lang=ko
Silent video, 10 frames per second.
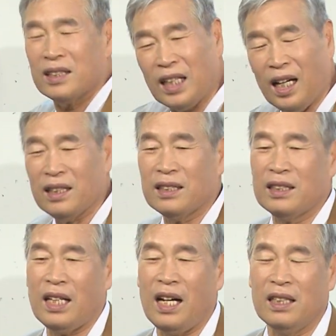사,
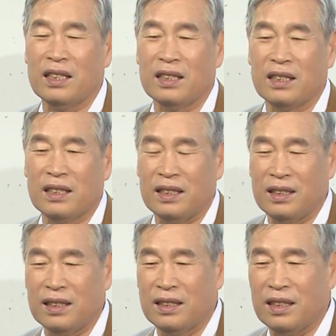사,
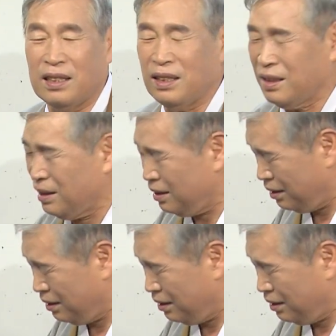저, 저, 저,